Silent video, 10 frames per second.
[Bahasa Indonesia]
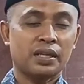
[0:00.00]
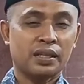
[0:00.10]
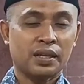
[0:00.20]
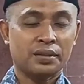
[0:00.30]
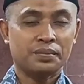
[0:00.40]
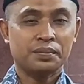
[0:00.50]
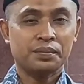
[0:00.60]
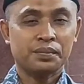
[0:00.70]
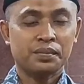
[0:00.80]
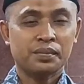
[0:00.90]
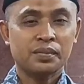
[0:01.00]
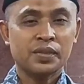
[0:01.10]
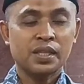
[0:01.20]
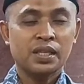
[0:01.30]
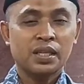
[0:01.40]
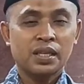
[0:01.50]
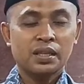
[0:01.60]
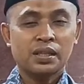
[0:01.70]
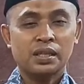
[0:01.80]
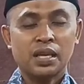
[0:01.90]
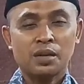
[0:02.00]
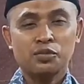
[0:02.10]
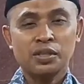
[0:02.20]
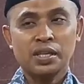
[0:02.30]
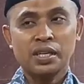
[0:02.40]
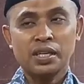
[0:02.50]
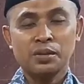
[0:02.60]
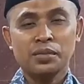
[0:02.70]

kita. Tentang mudi